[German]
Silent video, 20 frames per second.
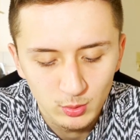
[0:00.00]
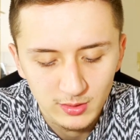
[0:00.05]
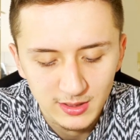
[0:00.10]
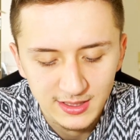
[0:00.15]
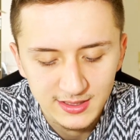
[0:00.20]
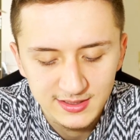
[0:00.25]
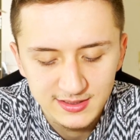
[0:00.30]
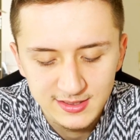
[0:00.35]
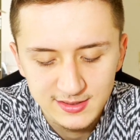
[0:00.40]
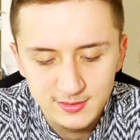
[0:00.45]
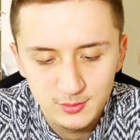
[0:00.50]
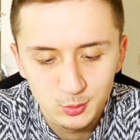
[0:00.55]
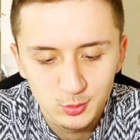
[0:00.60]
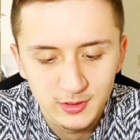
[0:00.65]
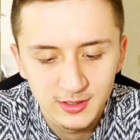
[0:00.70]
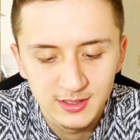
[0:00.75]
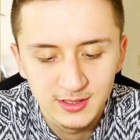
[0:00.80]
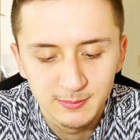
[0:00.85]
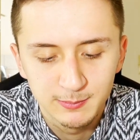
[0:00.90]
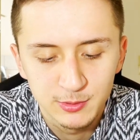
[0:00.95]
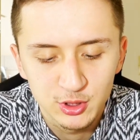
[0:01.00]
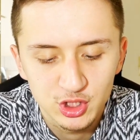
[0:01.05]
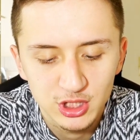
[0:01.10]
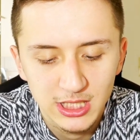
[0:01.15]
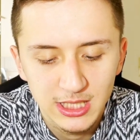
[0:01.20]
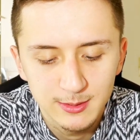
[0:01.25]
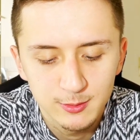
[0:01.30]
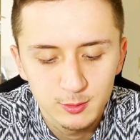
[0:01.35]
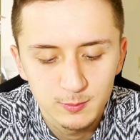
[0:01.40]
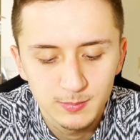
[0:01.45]
Kann ich das so in die
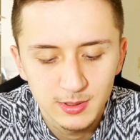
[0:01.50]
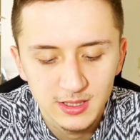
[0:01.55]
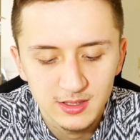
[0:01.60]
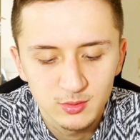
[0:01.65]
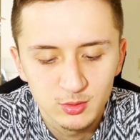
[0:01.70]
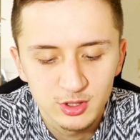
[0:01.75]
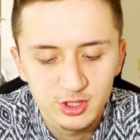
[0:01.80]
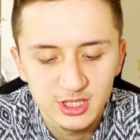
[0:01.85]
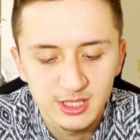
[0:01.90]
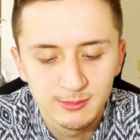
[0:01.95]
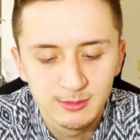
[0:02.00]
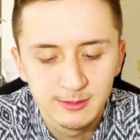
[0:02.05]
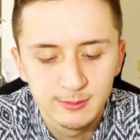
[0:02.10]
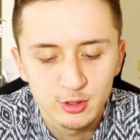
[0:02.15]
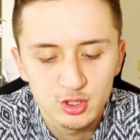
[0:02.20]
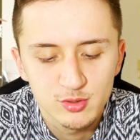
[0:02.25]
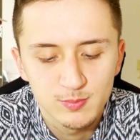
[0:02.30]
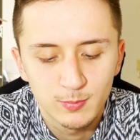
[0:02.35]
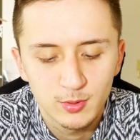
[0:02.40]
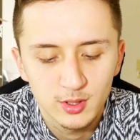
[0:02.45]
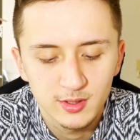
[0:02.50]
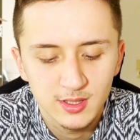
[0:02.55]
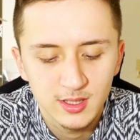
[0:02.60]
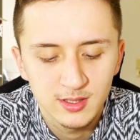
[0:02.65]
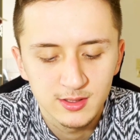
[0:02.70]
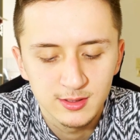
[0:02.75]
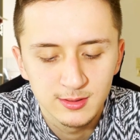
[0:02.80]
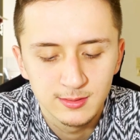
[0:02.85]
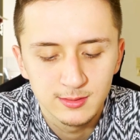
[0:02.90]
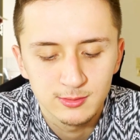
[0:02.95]
Beschreibung packen oder schreibe ich lieber Sport
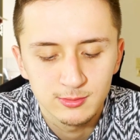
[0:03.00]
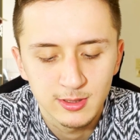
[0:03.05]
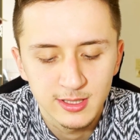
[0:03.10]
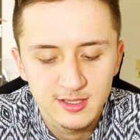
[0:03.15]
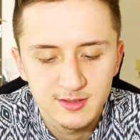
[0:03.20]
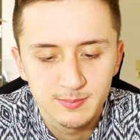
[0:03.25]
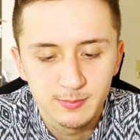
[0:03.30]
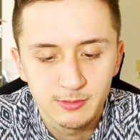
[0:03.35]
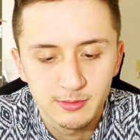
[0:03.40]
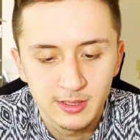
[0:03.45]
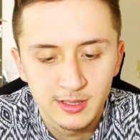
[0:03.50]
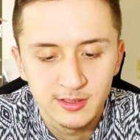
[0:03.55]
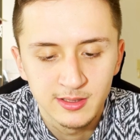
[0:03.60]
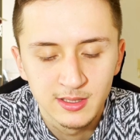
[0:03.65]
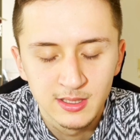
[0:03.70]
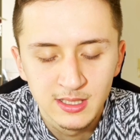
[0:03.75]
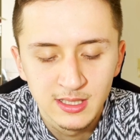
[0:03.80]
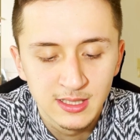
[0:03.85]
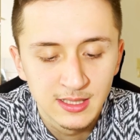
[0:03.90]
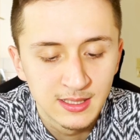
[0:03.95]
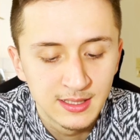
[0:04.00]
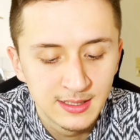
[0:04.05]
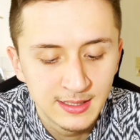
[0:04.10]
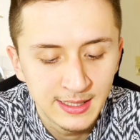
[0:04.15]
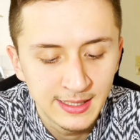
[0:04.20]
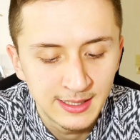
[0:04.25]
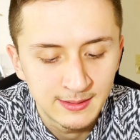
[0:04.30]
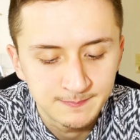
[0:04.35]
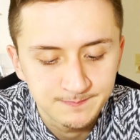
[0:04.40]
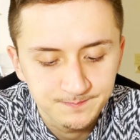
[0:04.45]
Anti Transparent?
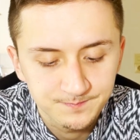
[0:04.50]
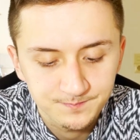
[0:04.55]
Naja.